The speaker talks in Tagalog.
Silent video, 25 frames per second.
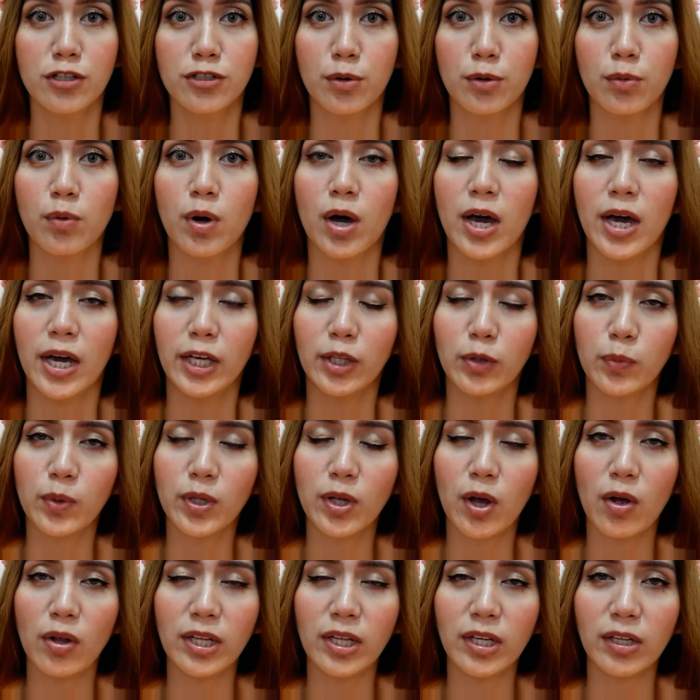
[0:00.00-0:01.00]
So, it
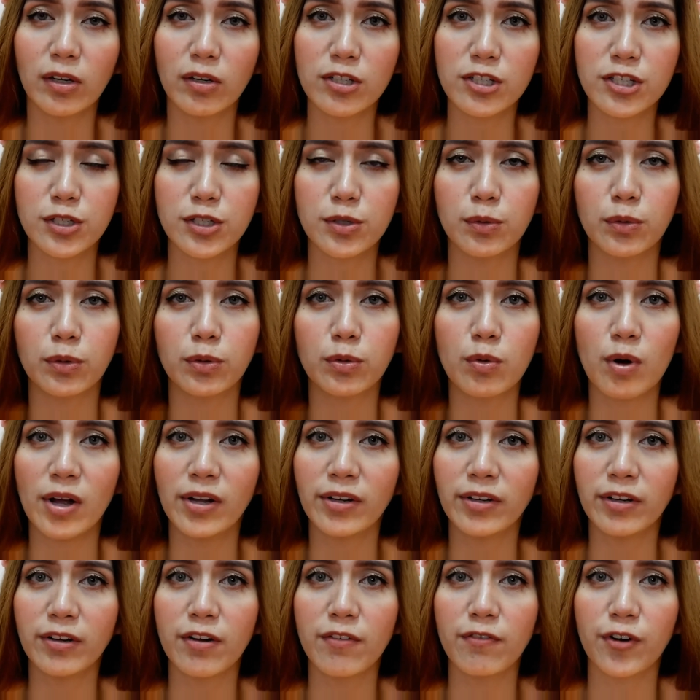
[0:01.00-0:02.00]
will only cost you
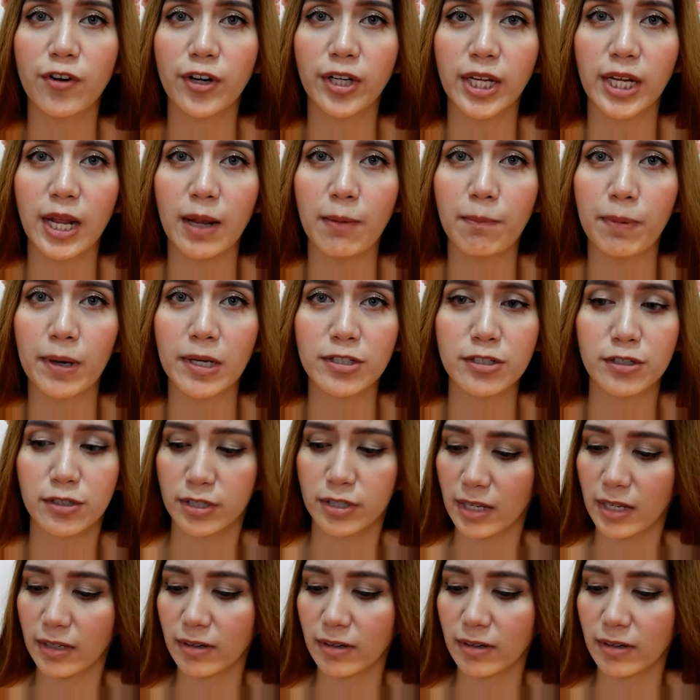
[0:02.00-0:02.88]
249 pesos.